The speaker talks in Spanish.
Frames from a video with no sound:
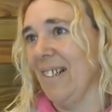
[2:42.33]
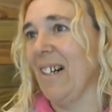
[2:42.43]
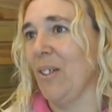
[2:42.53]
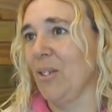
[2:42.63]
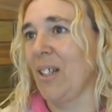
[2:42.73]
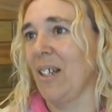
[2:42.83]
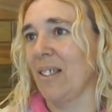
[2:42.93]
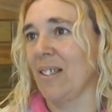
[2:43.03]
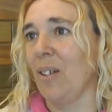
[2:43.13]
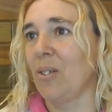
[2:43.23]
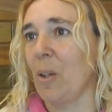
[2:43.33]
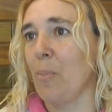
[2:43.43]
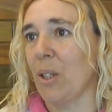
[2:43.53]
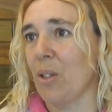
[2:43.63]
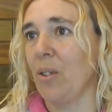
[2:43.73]
a otras, a otras
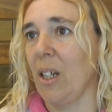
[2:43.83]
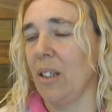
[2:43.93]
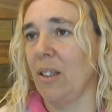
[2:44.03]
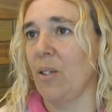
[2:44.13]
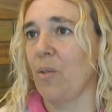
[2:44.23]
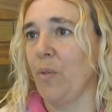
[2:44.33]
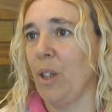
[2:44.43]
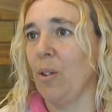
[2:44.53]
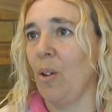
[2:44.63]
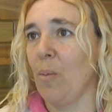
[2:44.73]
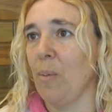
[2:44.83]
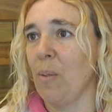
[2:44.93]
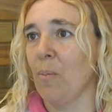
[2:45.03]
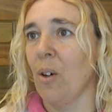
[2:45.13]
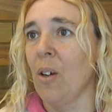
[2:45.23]
personas que están sufriendo lo
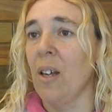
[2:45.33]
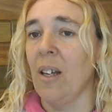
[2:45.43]
mismo.